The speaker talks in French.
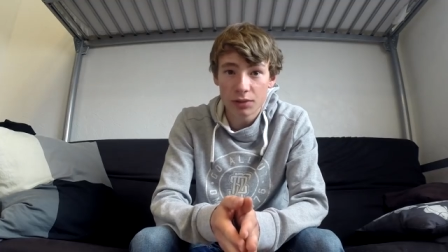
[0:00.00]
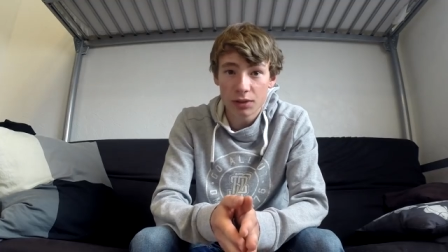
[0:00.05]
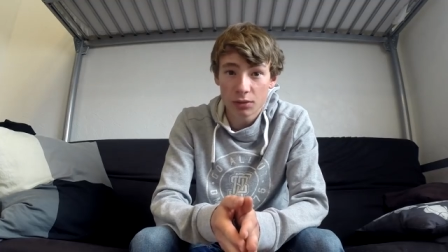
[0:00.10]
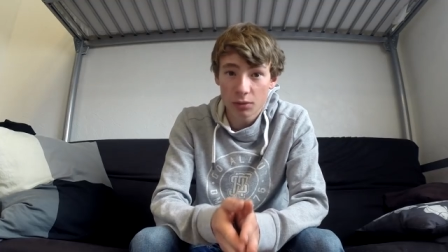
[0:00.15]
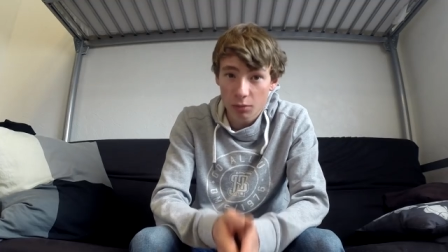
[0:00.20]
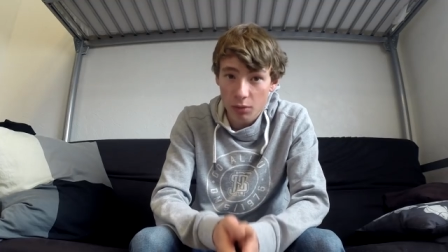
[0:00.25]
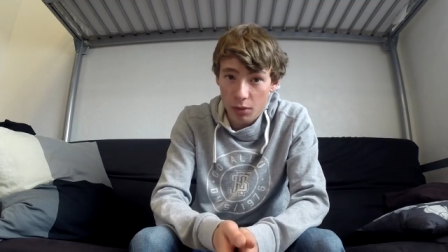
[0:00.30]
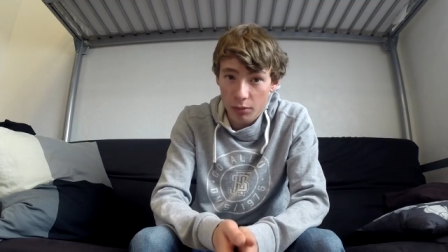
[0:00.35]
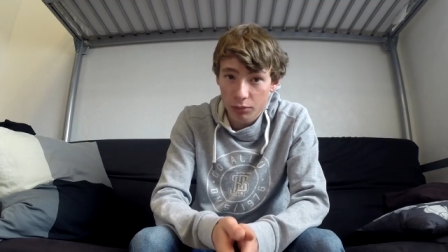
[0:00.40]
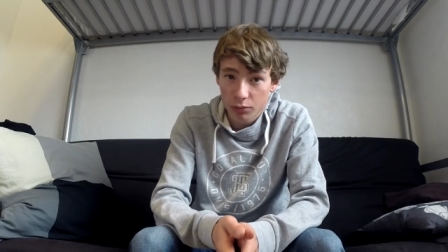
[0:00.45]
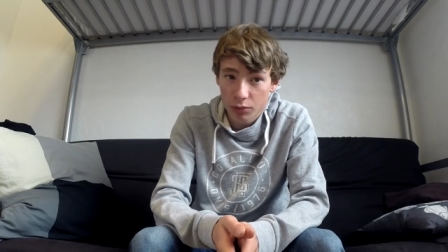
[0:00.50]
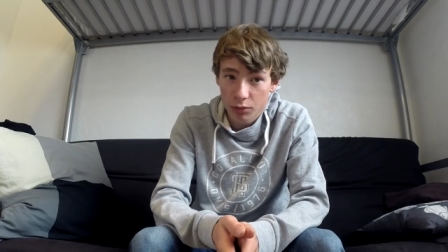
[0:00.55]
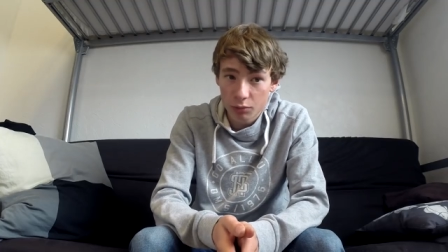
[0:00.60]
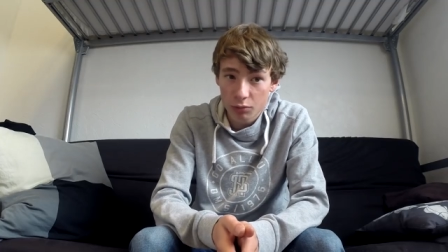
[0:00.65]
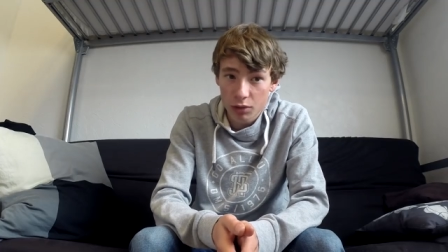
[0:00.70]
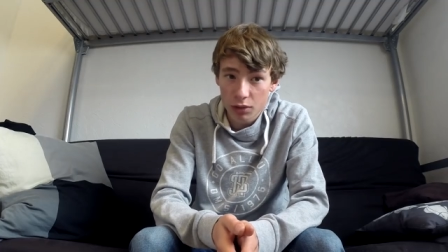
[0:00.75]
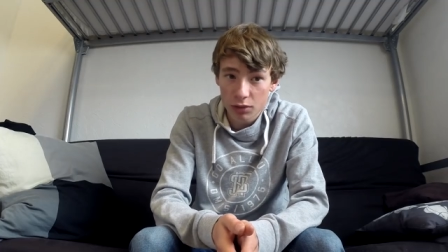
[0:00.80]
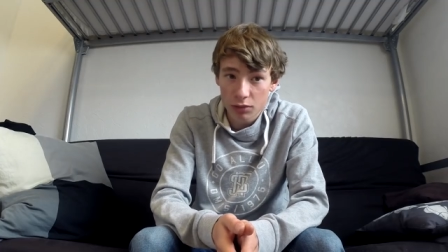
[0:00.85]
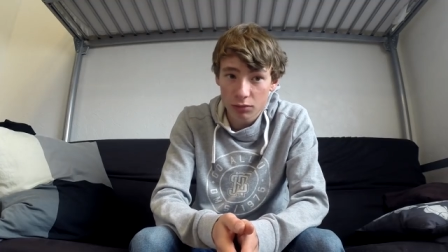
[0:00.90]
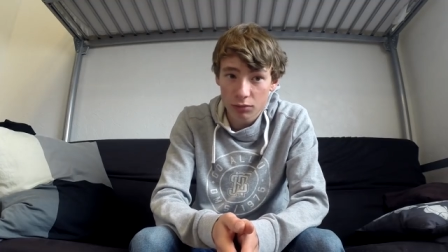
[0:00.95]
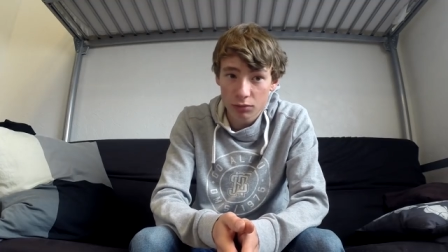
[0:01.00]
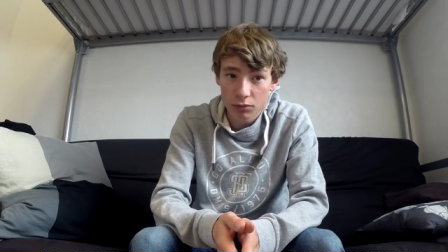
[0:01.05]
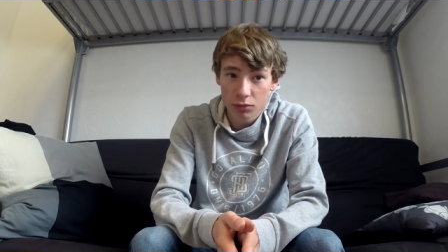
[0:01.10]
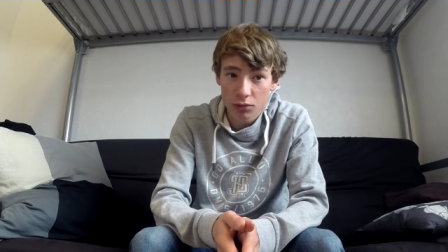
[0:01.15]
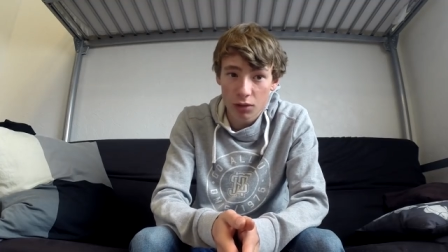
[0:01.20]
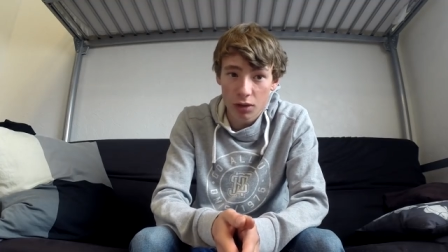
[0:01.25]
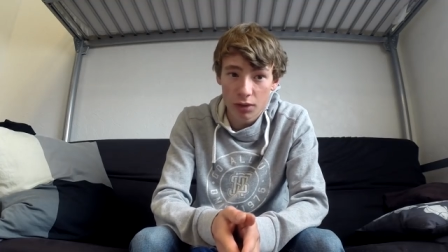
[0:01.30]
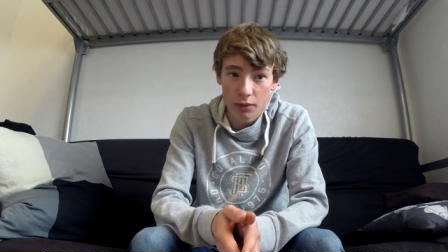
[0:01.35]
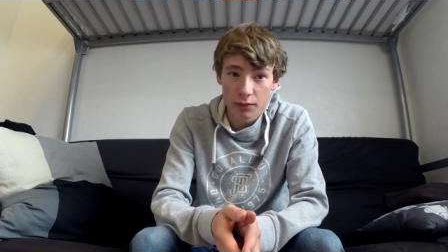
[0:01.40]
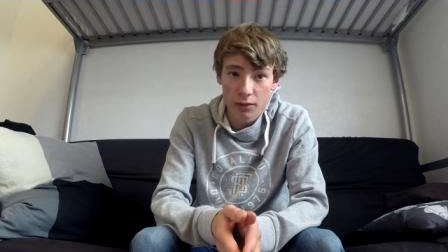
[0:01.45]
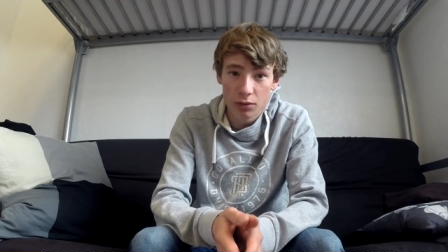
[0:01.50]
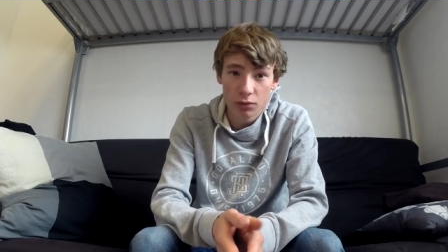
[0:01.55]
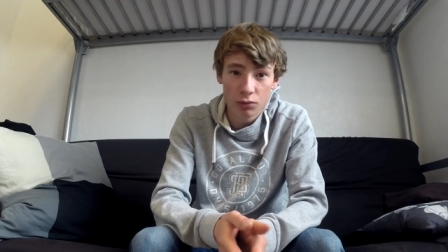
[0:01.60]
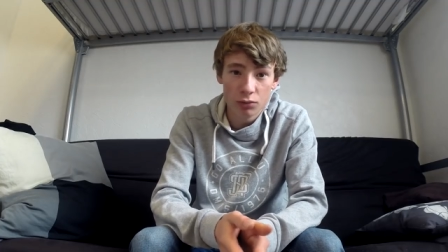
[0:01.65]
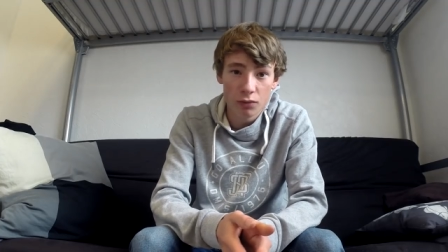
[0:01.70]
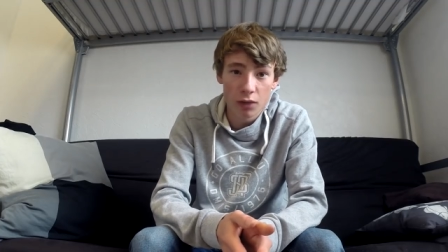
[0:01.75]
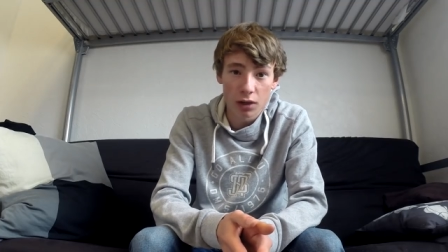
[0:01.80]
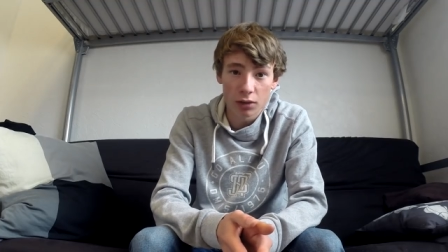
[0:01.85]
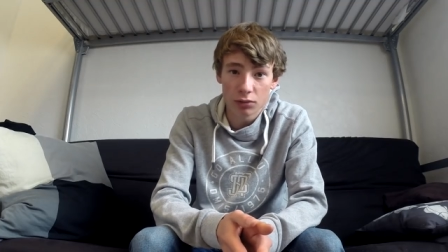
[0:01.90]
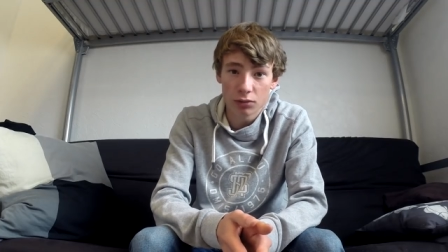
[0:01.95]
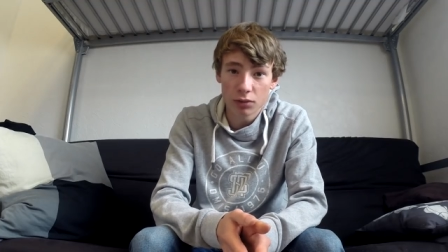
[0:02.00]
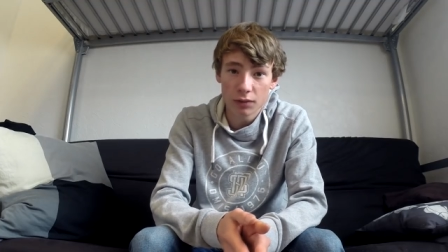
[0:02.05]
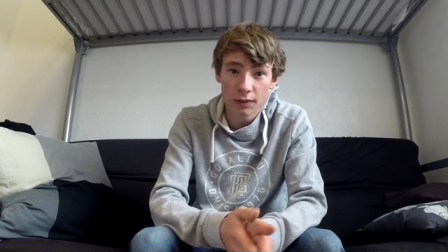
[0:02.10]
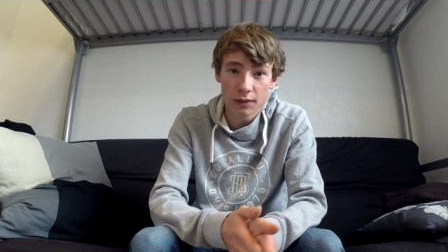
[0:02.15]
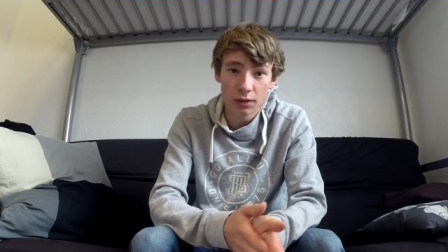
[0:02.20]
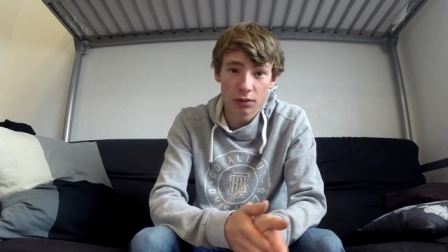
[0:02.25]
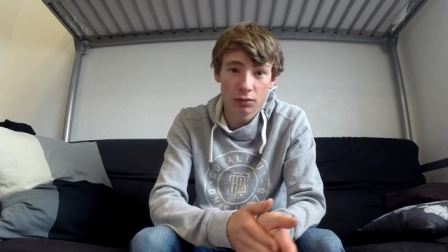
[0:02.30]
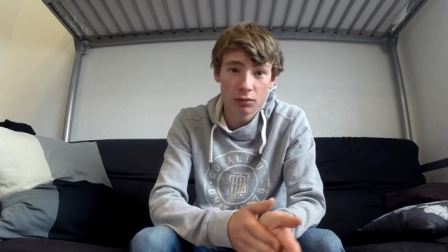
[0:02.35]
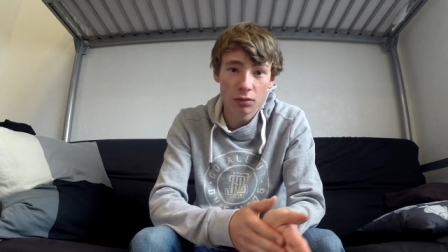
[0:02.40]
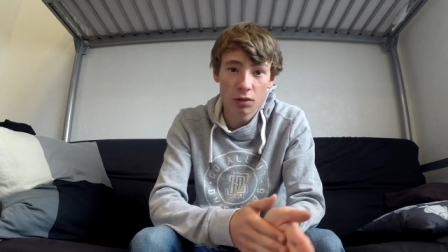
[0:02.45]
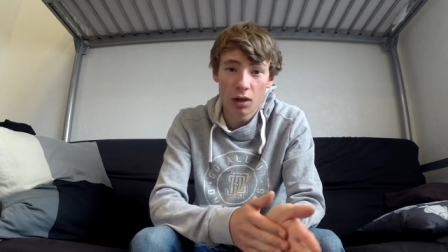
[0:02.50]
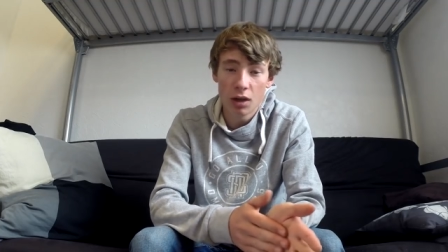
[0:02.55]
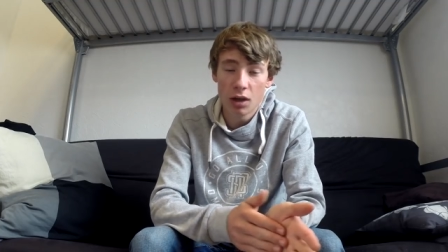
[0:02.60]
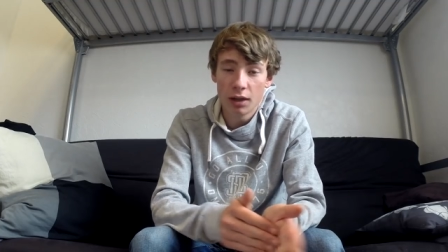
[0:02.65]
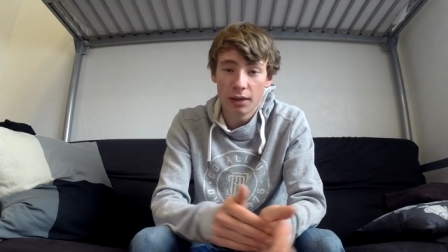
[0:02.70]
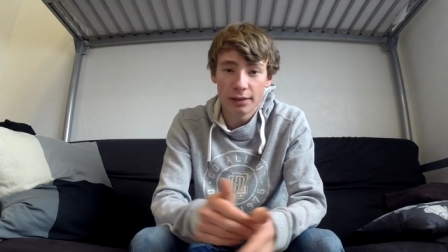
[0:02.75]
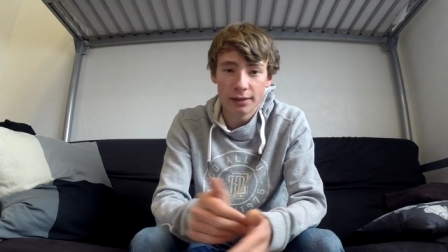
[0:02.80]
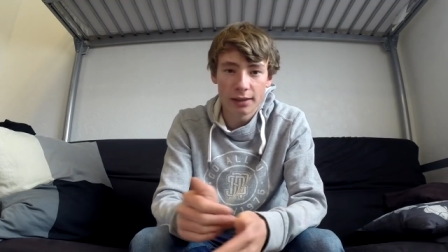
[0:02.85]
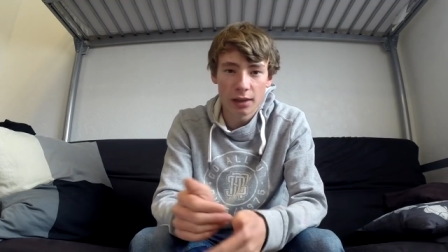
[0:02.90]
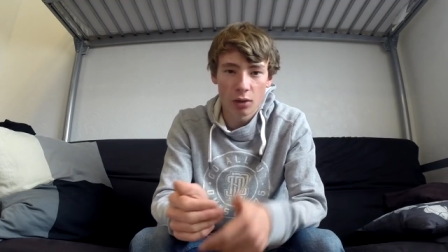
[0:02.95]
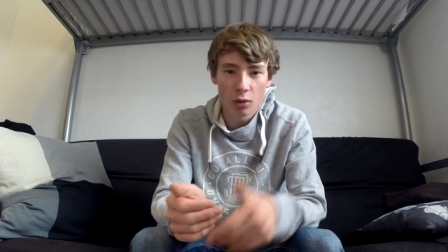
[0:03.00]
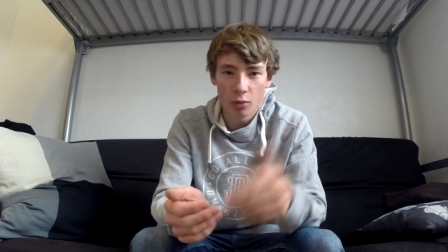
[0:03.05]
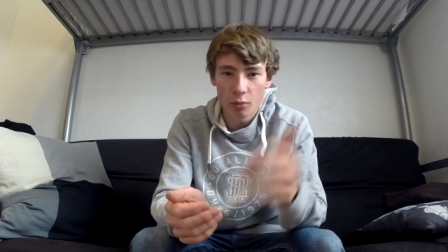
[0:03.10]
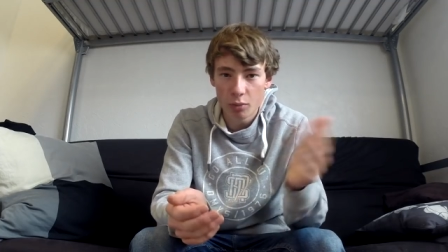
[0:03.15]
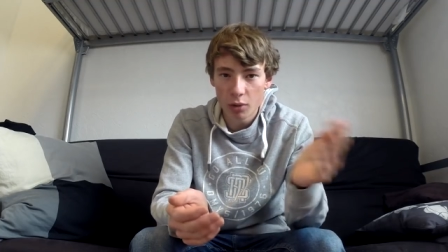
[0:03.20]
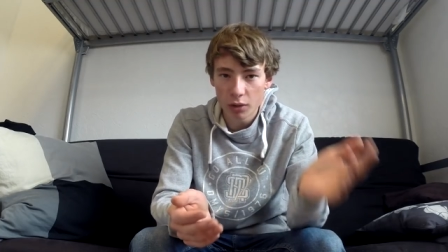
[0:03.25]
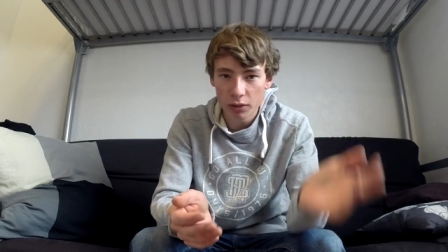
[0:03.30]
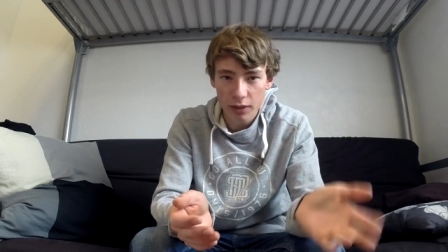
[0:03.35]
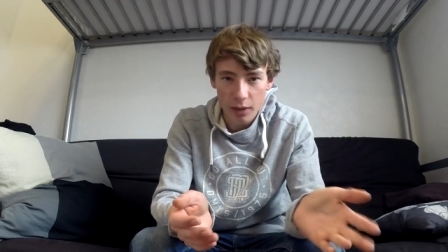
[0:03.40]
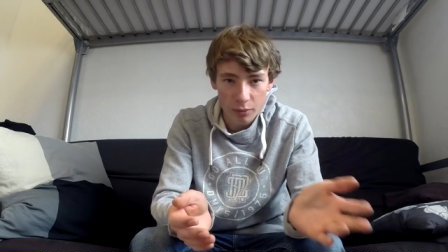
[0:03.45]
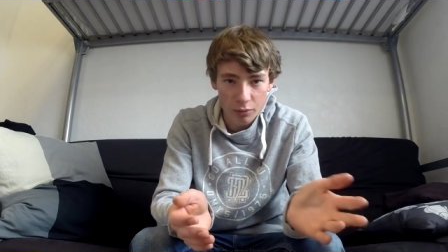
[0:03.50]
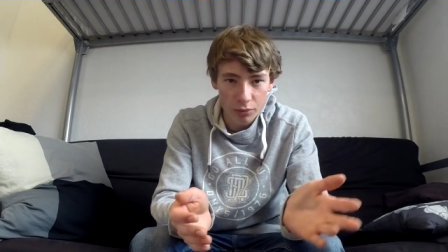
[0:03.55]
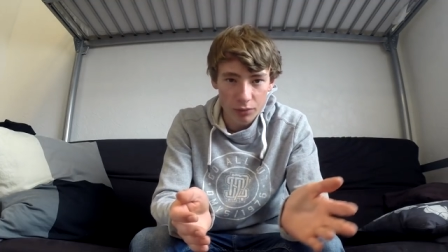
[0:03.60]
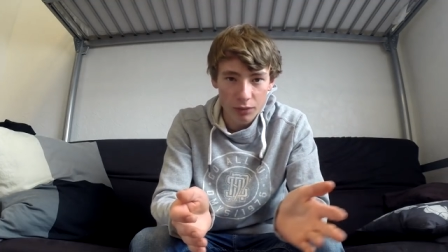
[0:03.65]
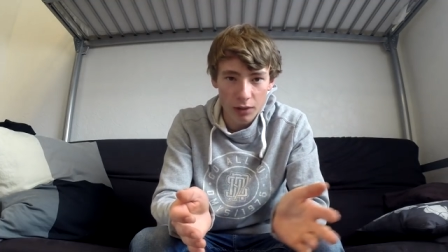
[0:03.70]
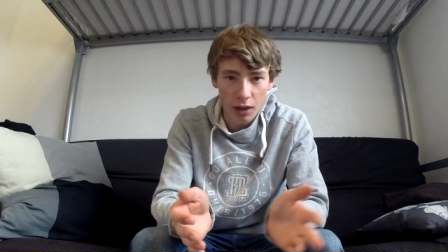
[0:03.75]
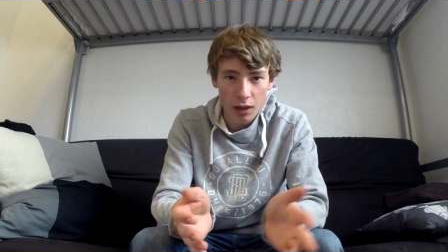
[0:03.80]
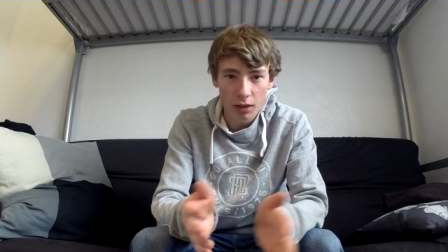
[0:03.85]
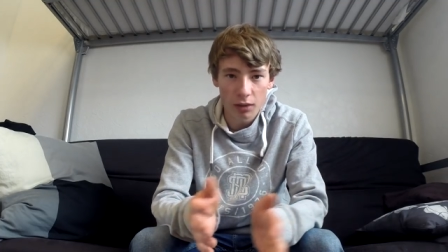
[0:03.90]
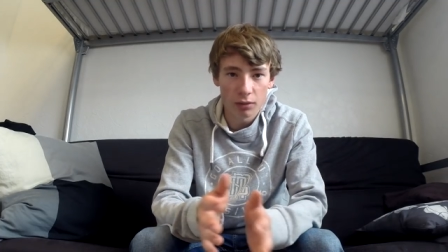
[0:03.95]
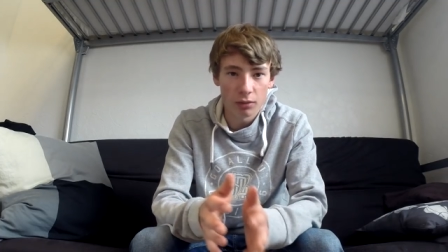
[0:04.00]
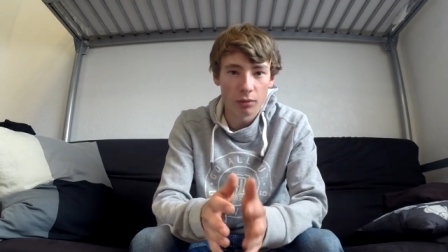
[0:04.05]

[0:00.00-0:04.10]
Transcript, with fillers: si on prend plus de poissons, il y aura une vidéo d'ouverture, sinon ça reporte à plus tard.